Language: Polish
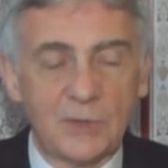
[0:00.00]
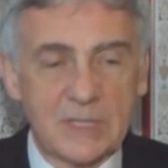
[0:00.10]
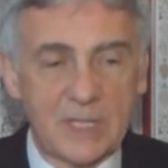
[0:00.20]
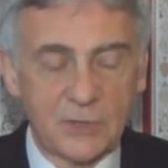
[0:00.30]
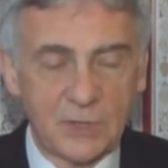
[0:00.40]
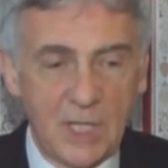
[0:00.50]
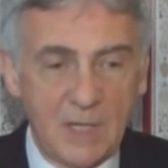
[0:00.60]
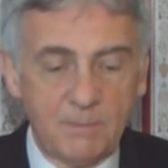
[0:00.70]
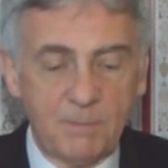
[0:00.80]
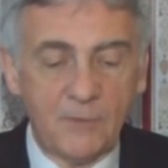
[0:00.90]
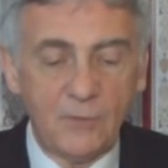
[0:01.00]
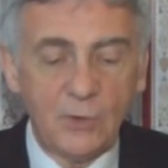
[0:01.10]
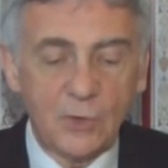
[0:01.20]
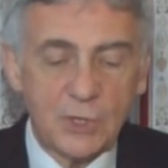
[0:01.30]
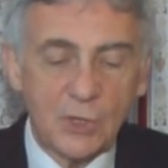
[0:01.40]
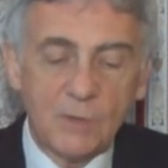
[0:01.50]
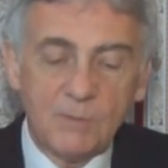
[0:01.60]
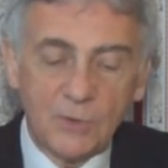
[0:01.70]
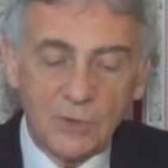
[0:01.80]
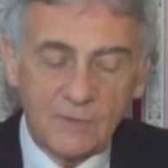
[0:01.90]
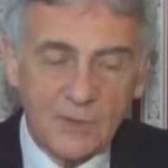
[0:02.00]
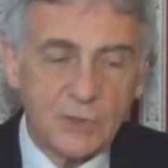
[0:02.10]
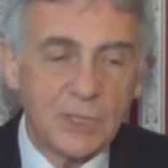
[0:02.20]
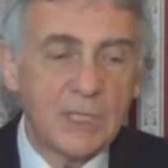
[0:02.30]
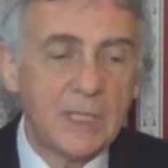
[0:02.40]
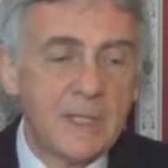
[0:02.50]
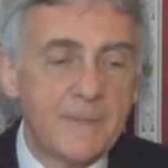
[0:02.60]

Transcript: To znaczy powinno się komponować te